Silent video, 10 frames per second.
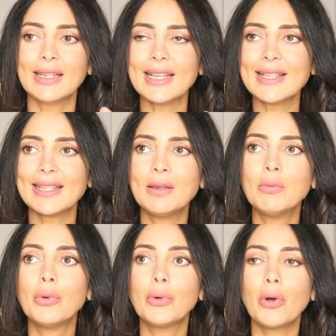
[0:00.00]
Qu'est-ce qui
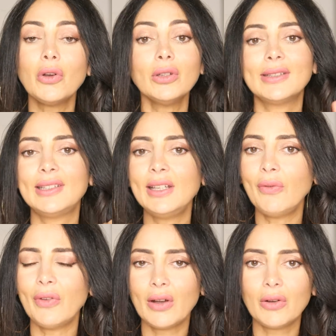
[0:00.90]
me rend
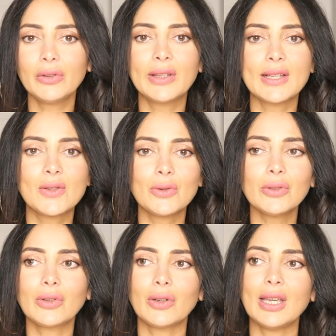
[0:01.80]
différent des
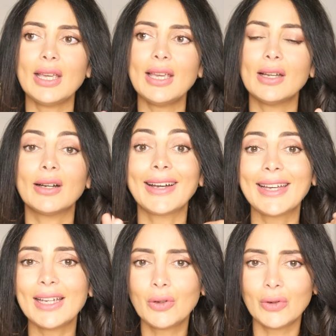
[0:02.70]
autres et
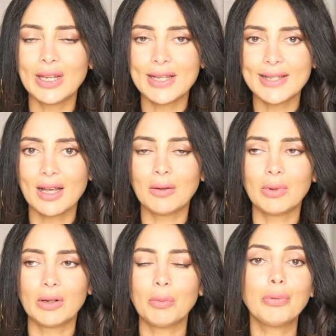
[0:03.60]

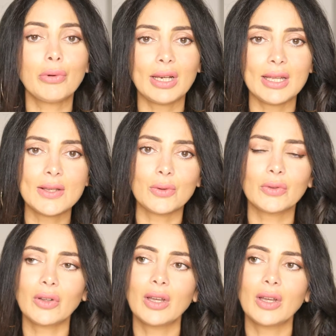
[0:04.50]
reconnaissable pour les autres